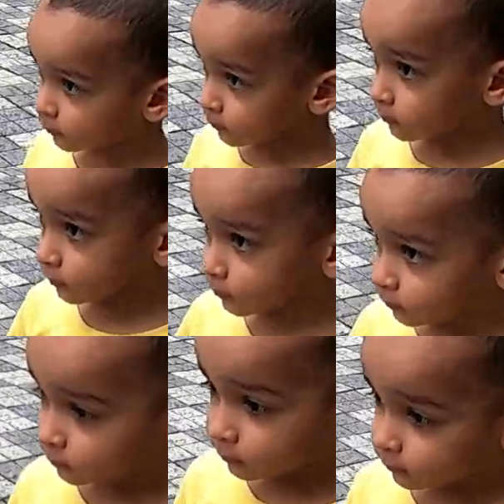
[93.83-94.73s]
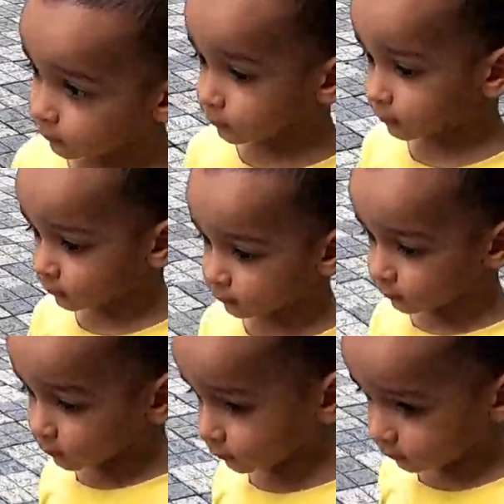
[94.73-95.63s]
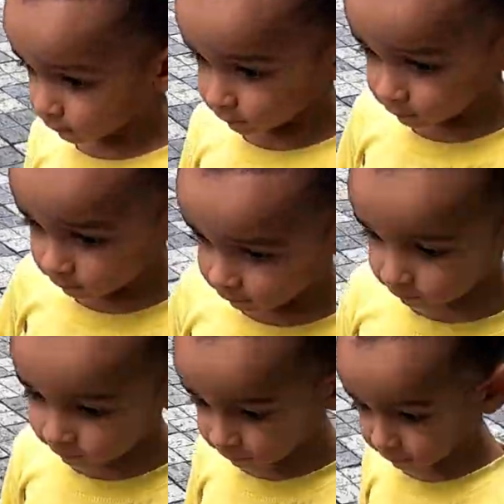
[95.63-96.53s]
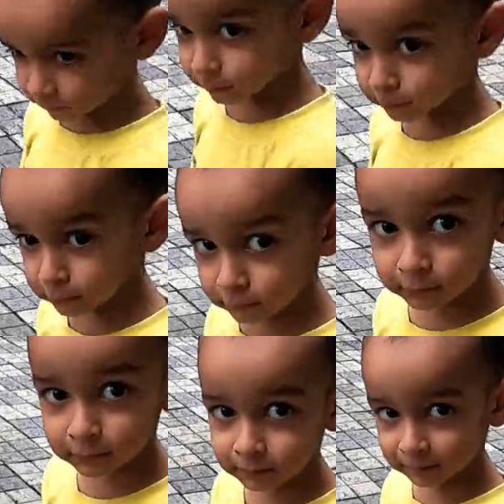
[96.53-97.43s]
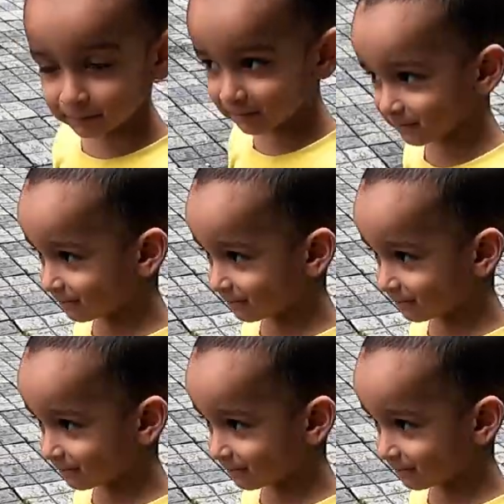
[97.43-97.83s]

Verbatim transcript: আপনারা প্লিজ দেখে নেবেন তাহলে এই টিলাবাড়ি ট্যুরিস্ট কমপ্লেক্স